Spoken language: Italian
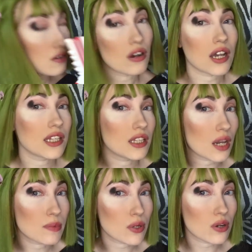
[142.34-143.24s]
Allora che
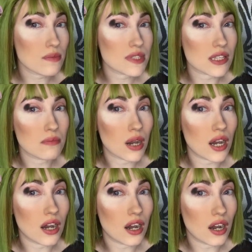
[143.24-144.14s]
dire, per ora mi
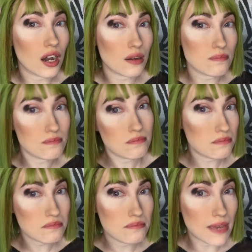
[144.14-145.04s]
sembra
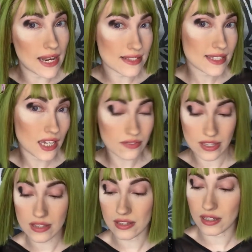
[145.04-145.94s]
bella
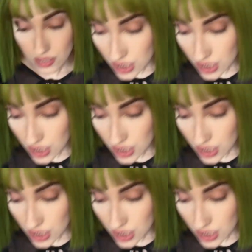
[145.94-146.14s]
screvente